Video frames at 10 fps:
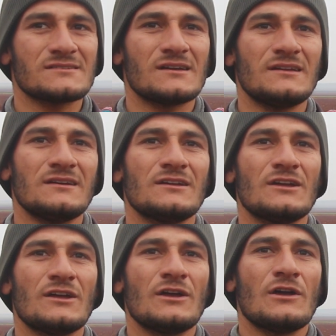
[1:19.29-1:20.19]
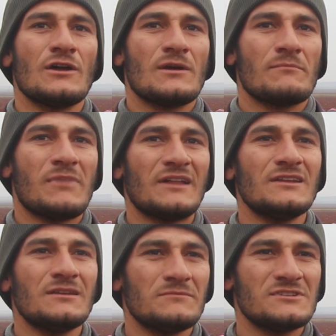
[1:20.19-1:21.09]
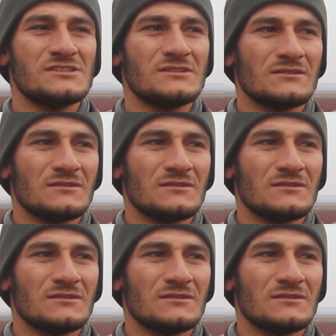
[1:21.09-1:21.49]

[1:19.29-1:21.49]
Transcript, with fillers: قلع بعدين بنجي